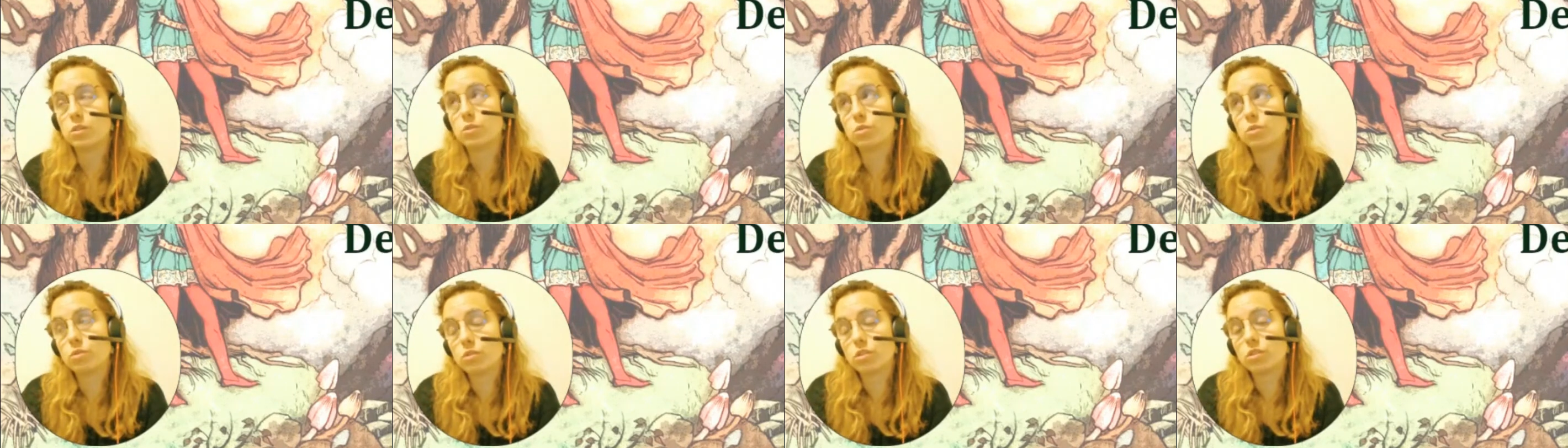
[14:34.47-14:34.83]

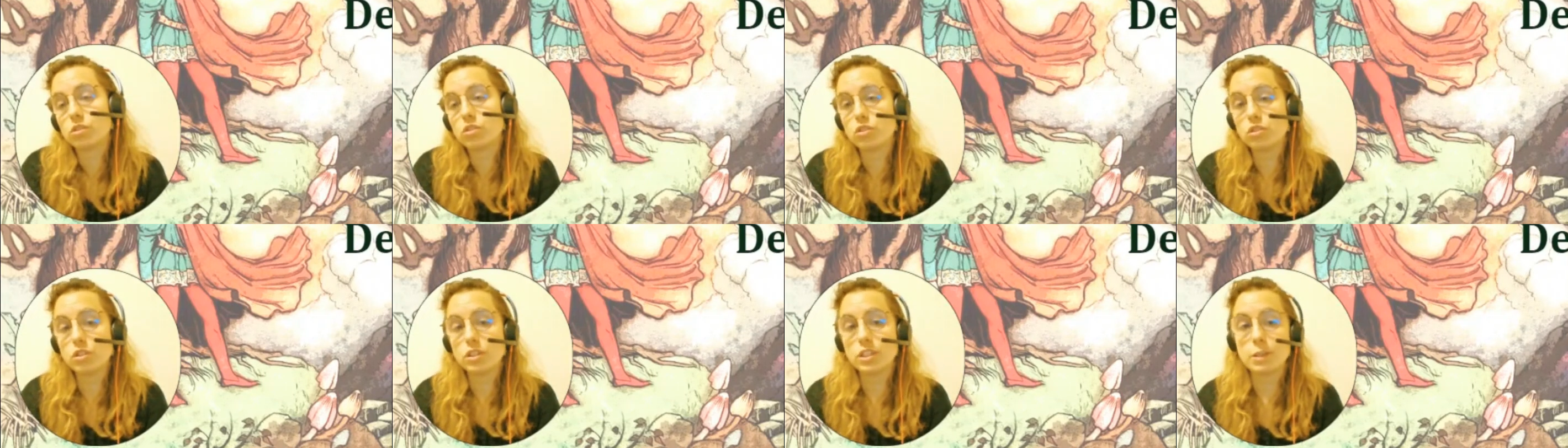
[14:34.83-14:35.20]

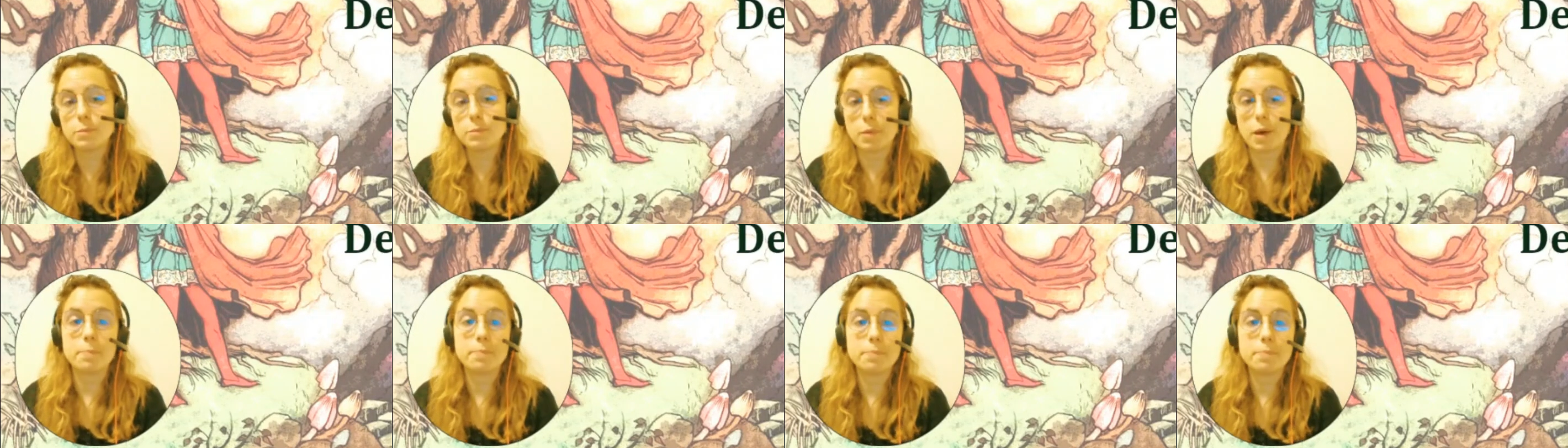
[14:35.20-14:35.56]
Donc, je ne
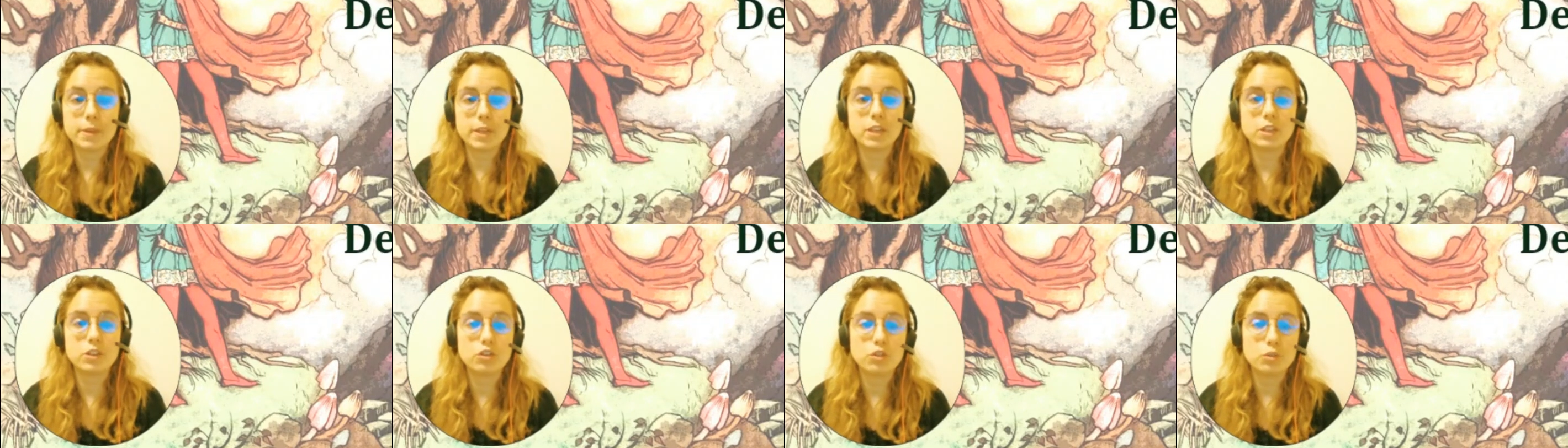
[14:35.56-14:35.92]
sais pas,
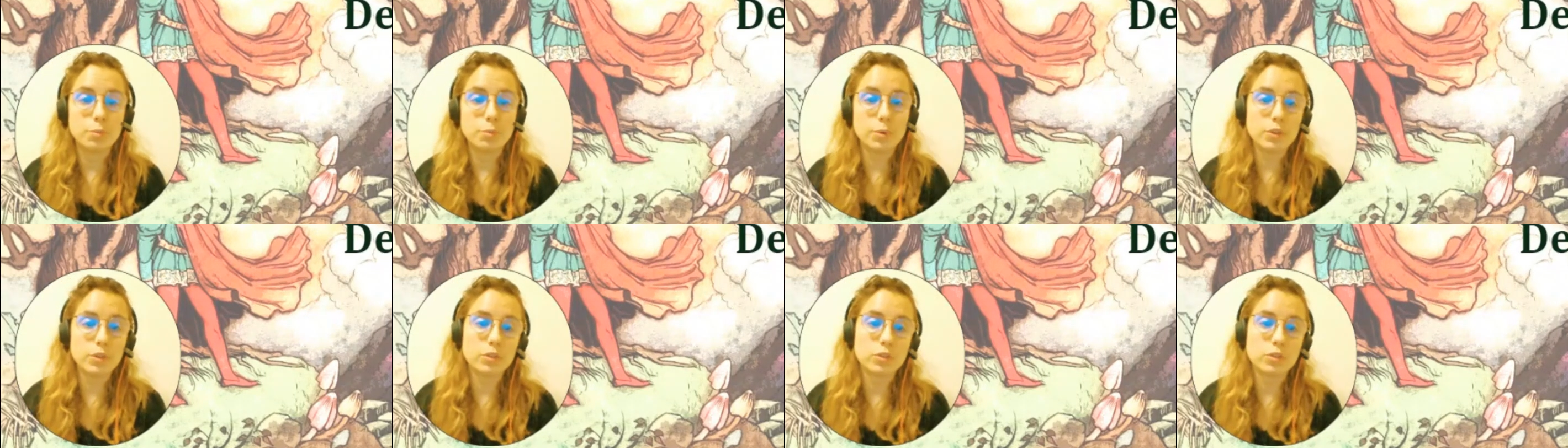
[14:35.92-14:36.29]
mais je
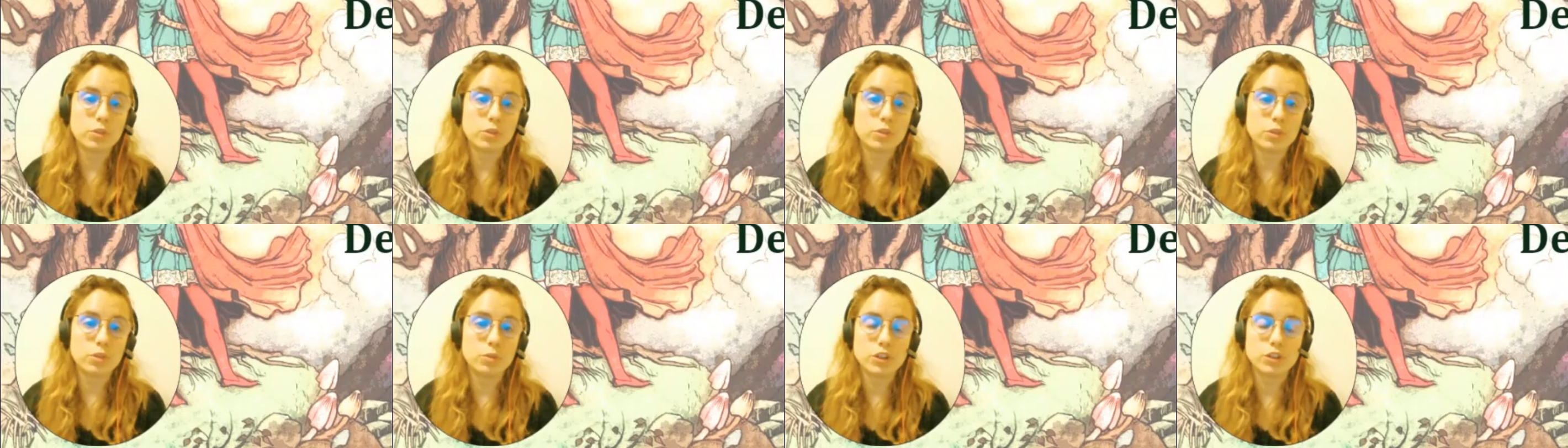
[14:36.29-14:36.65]
pense
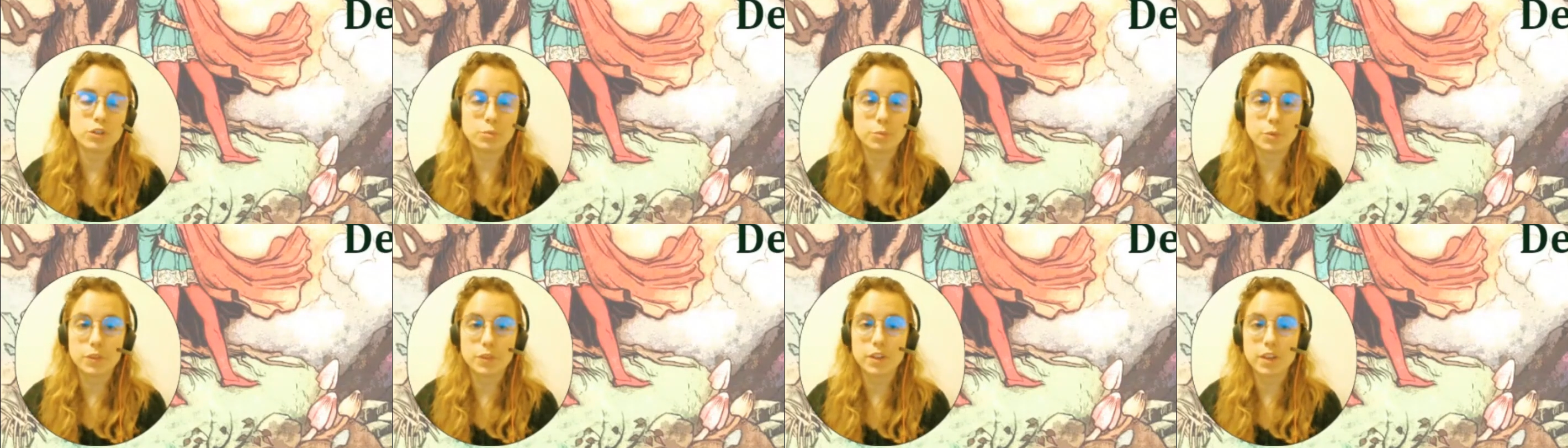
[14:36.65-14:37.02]
que ouais, je
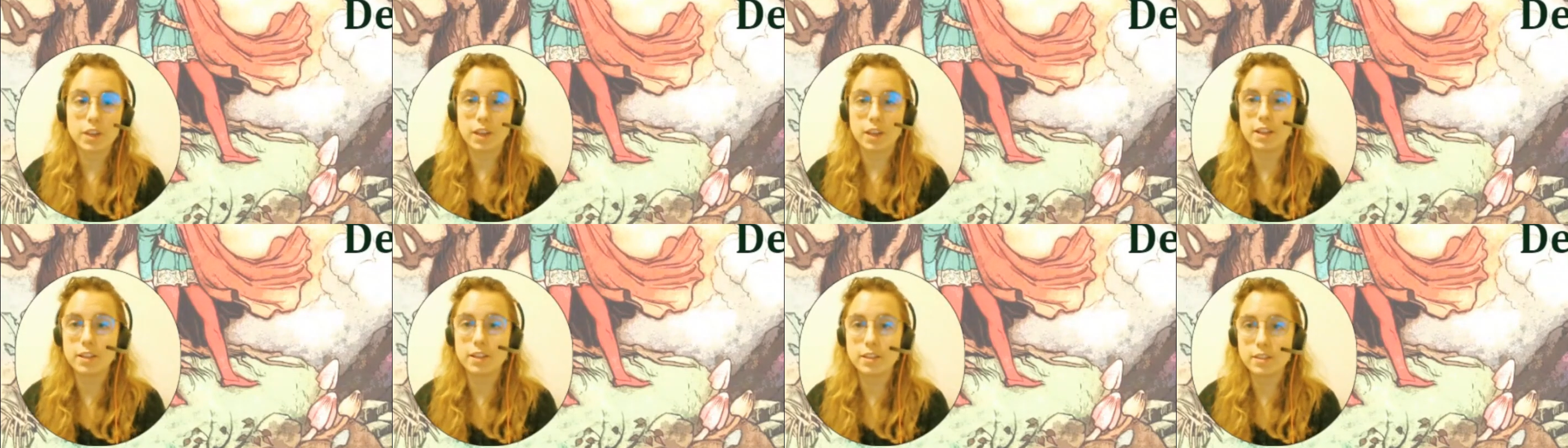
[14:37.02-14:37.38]

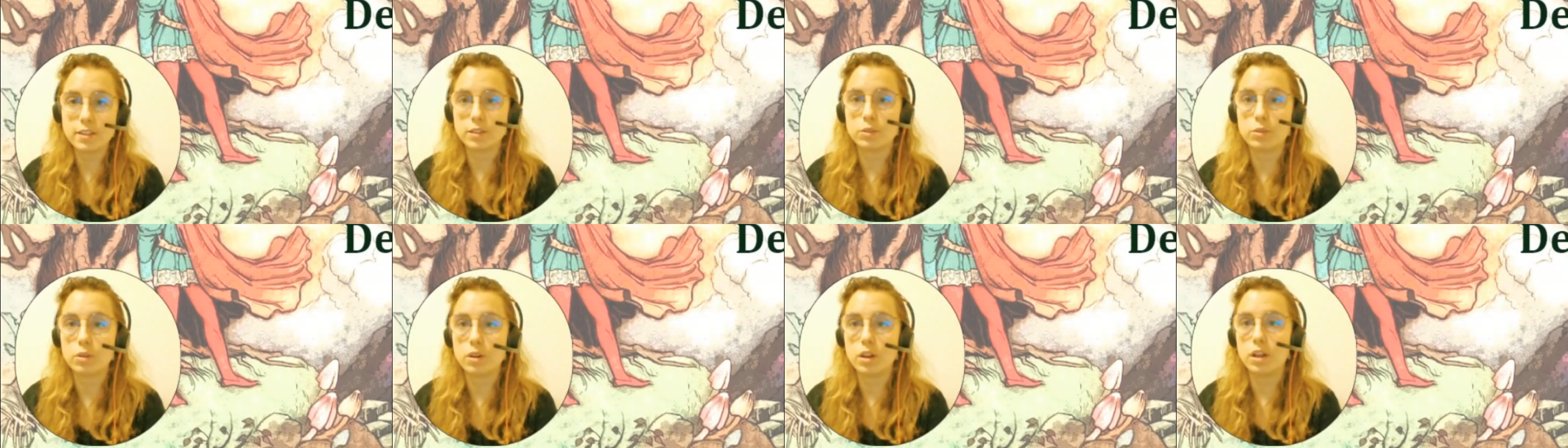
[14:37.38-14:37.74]
commencerai un de
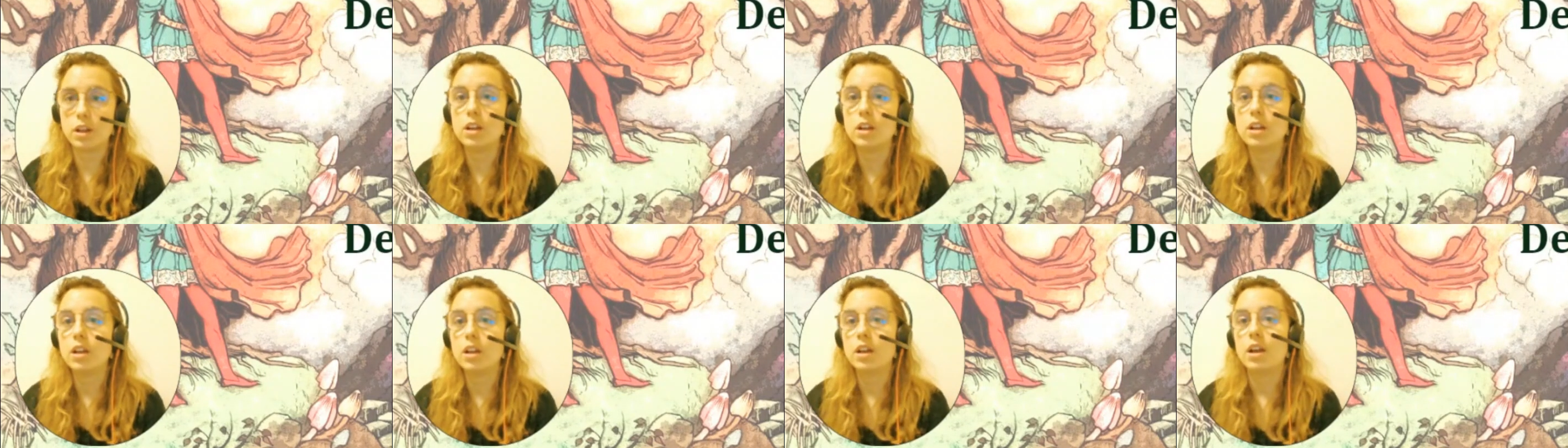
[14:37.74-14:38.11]
ces
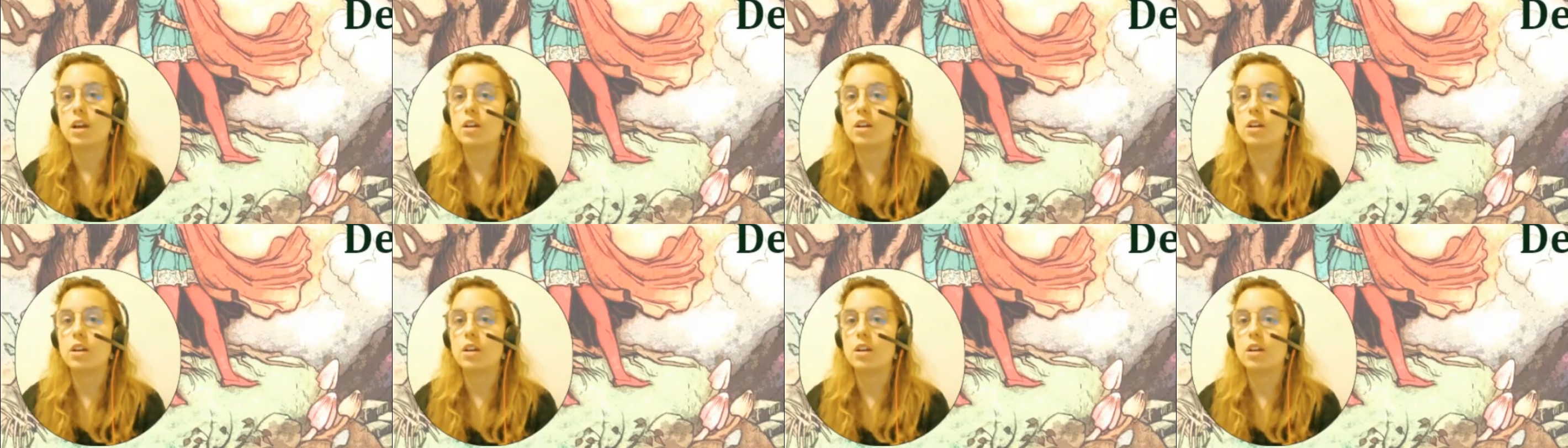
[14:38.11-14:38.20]
deux-là.